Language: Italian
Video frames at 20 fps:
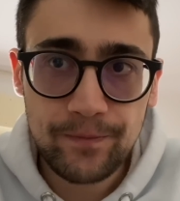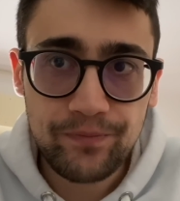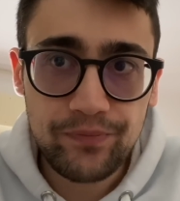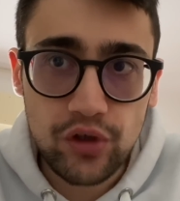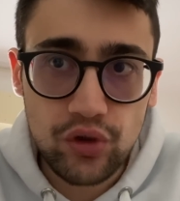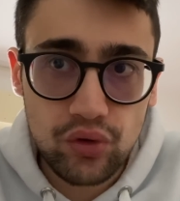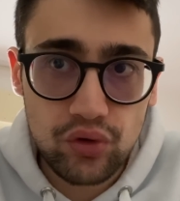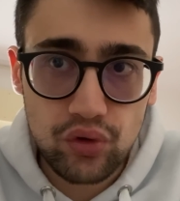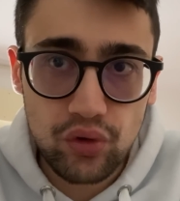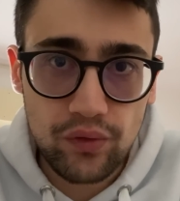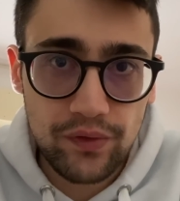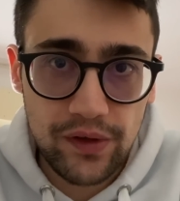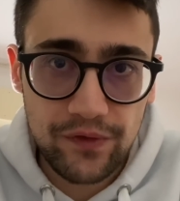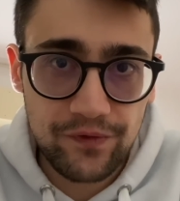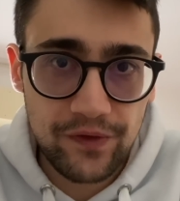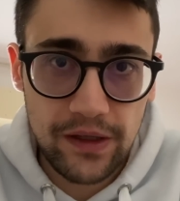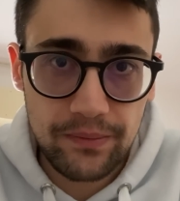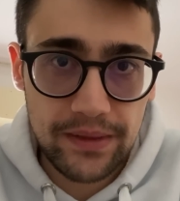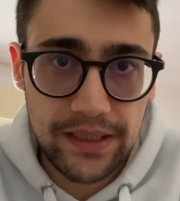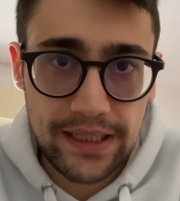di non dover
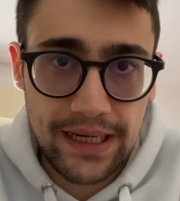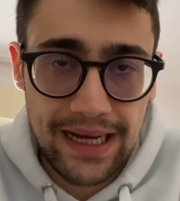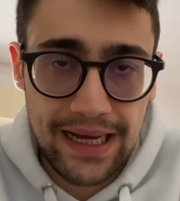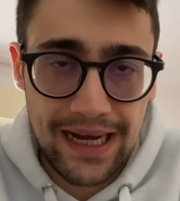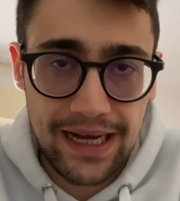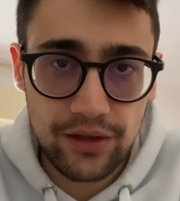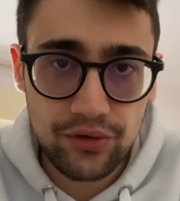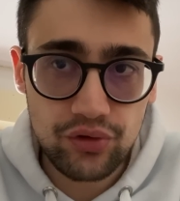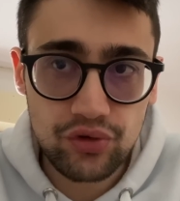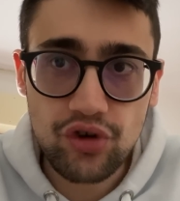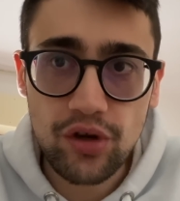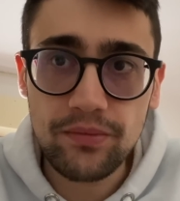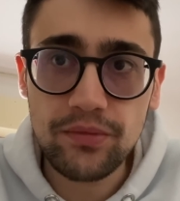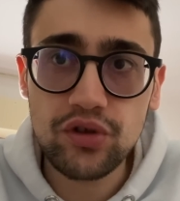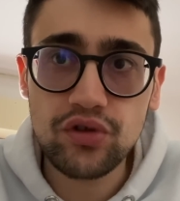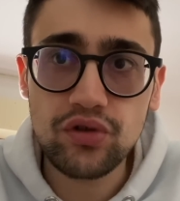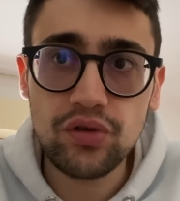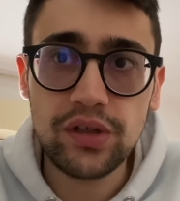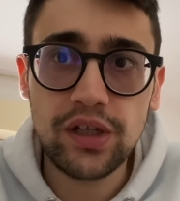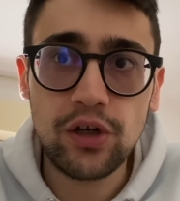fare mercato, cioè
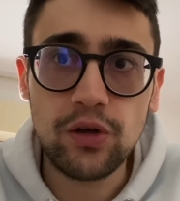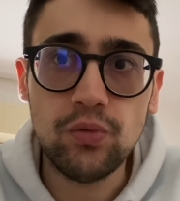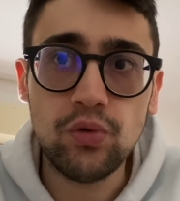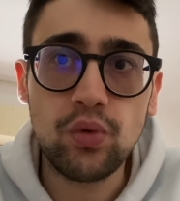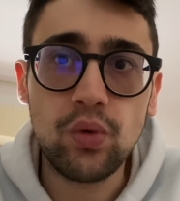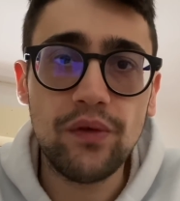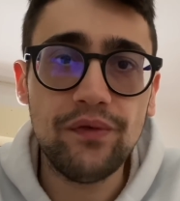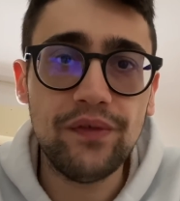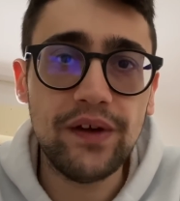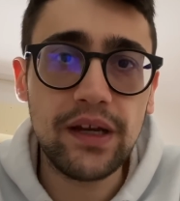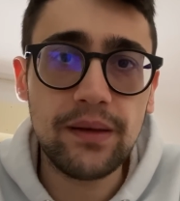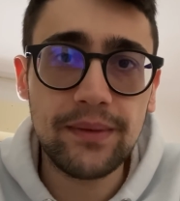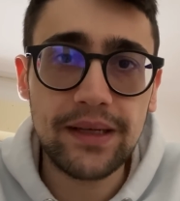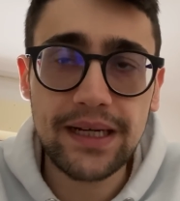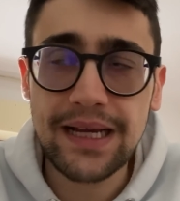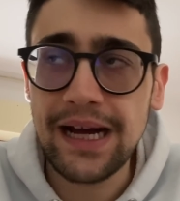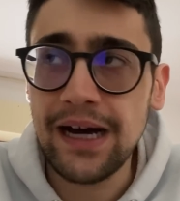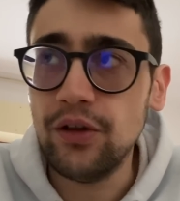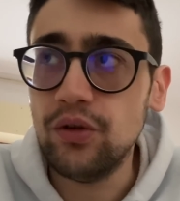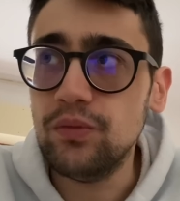bisogna comunque fare
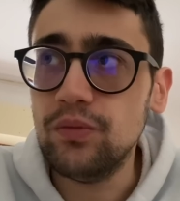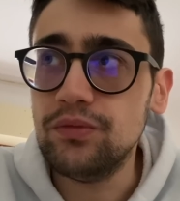mercato,